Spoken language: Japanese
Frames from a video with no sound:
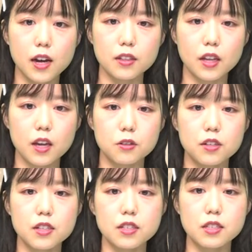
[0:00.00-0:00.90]
げてい
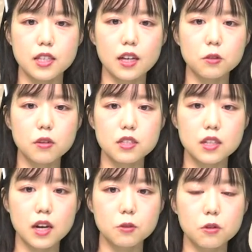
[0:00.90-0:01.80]
る在統一
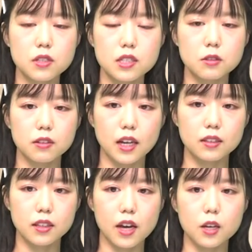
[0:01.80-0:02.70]
韓国人の
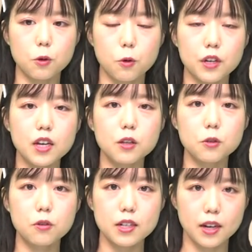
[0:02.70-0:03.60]
団体コリア
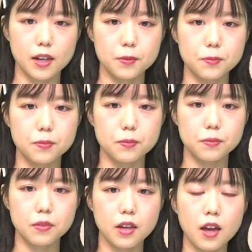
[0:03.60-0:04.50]
協議会
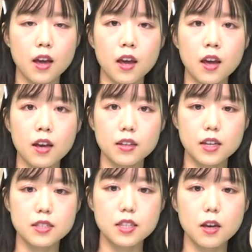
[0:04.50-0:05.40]

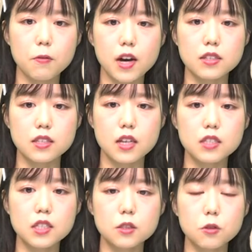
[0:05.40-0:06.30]
結成は前
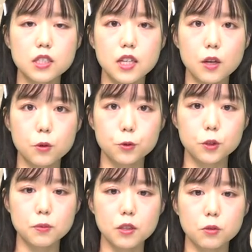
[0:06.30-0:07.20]
身の時代を
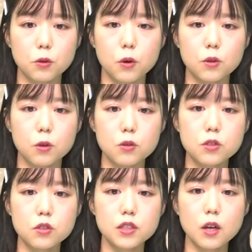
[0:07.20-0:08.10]
含めると
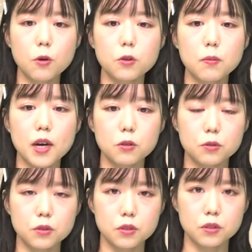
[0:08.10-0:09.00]
40年ほど前と
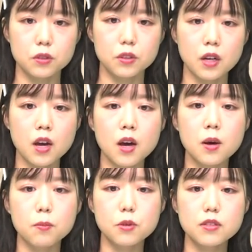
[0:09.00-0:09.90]
古く
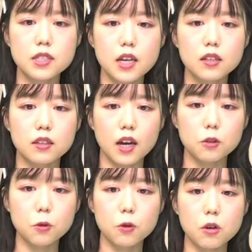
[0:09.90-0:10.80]
ムン・ジェイン大
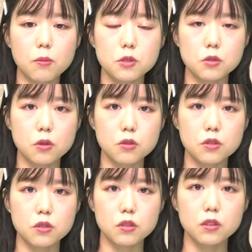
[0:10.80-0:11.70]
統領も所属
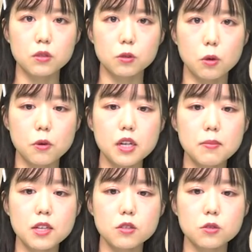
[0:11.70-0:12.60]
する共に
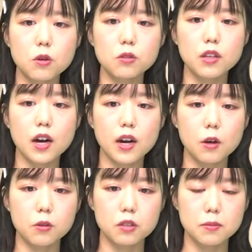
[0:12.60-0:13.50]
民主党の流
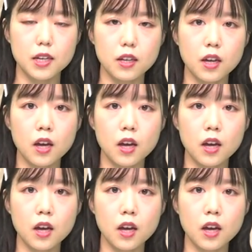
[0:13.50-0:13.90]
れを組み